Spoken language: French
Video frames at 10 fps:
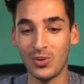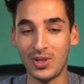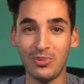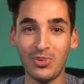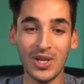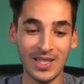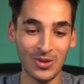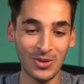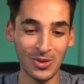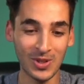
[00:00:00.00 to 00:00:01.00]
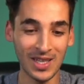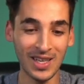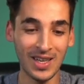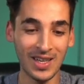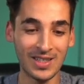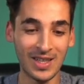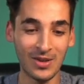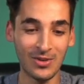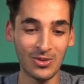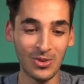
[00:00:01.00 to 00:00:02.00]
c'est plus exactement ça. Ça a
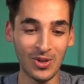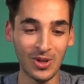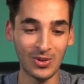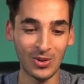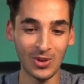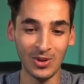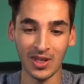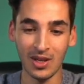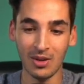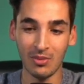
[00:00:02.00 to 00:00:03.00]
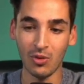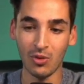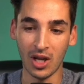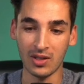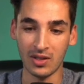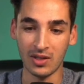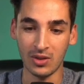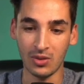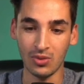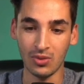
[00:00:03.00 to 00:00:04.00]
évolué entre temps. Mais voilà, ça
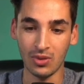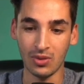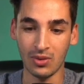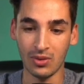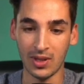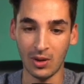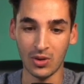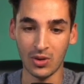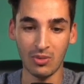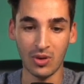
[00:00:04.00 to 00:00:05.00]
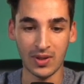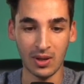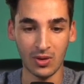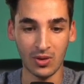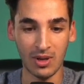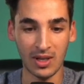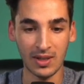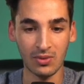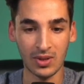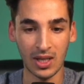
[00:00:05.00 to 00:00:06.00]
situe, euh, ça, ressemble, ça ressemble à
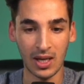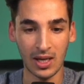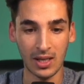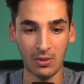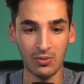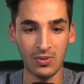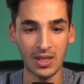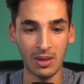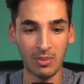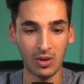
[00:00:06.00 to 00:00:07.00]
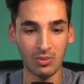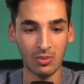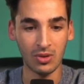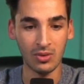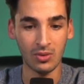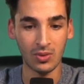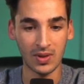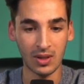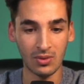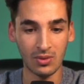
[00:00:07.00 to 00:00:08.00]
ça. Donc il y a, huit appartements au
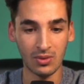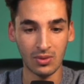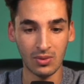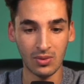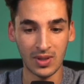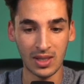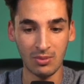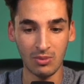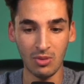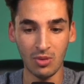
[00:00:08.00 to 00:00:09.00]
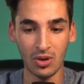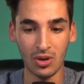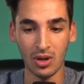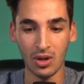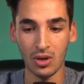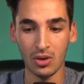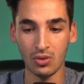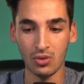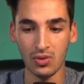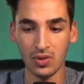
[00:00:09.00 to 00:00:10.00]
sein de cet immeuble
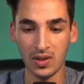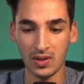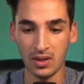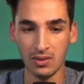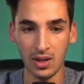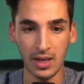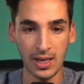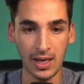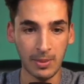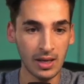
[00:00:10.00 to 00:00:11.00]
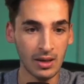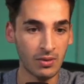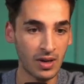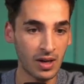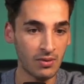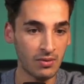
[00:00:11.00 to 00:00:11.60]
juste ici. Et après, on va avoir